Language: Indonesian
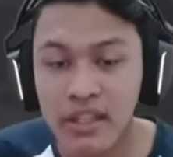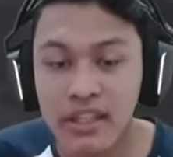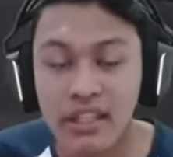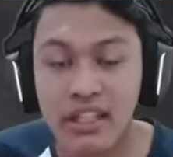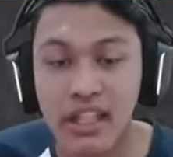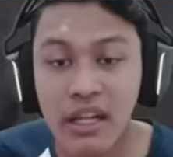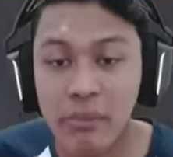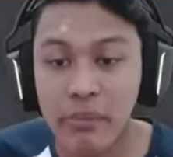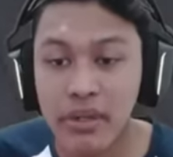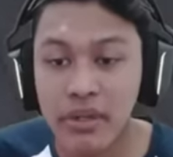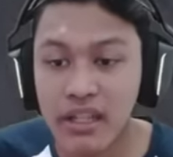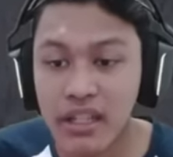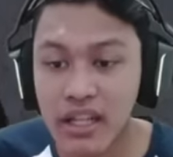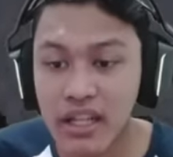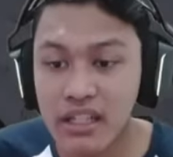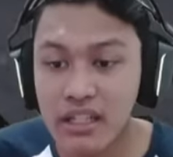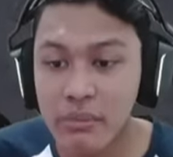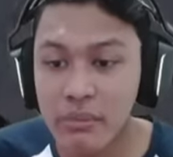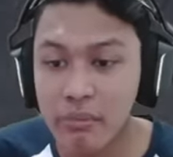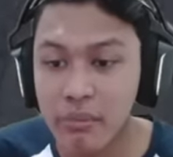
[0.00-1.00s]
tinggal pergi
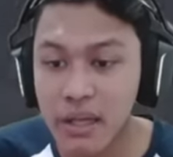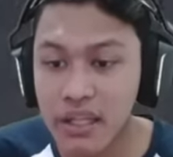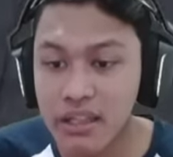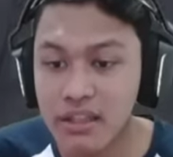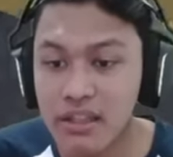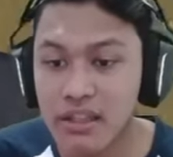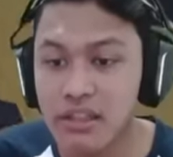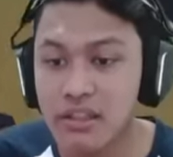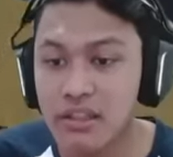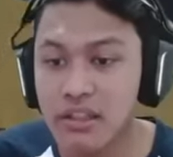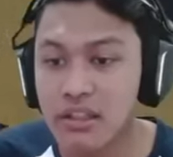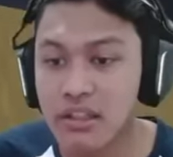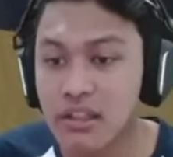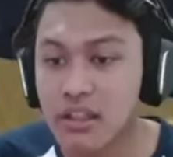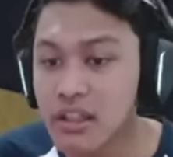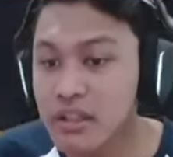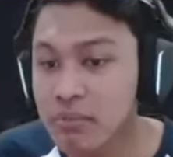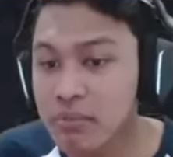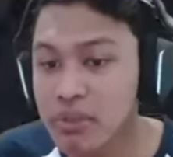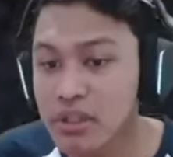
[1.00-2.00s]
ke tempat
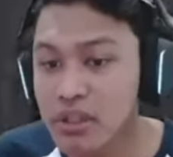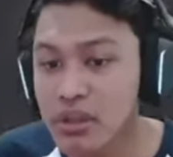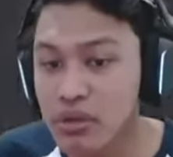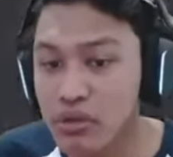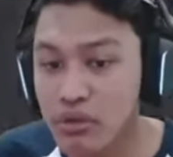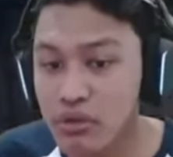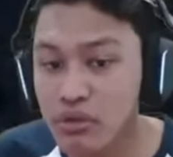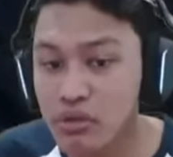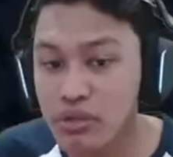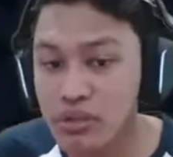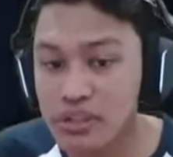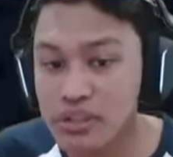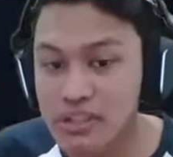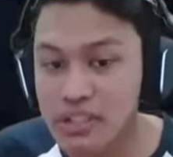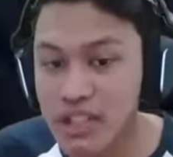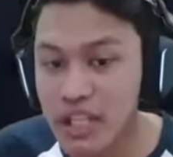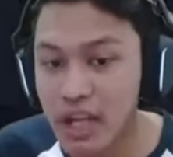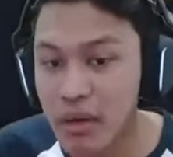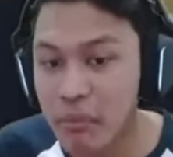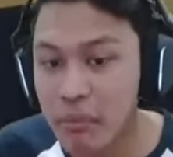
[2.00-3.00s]
pintu
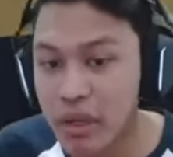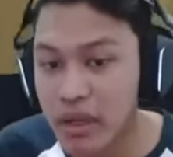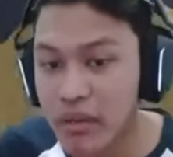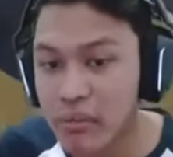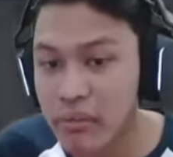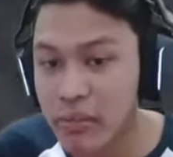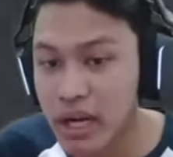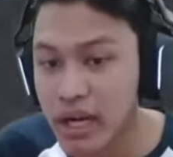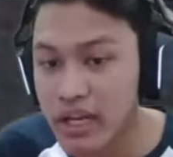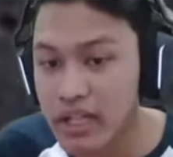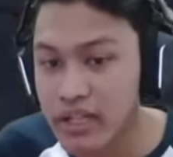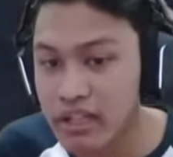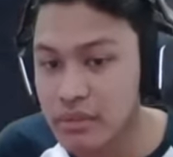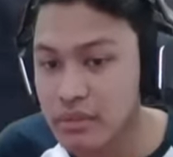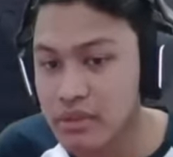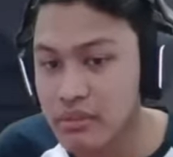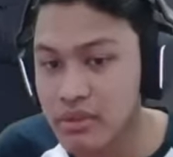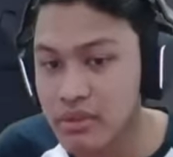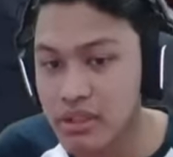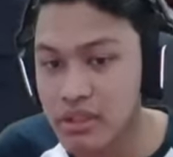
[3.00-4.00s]
Sakmen berada teman-teman.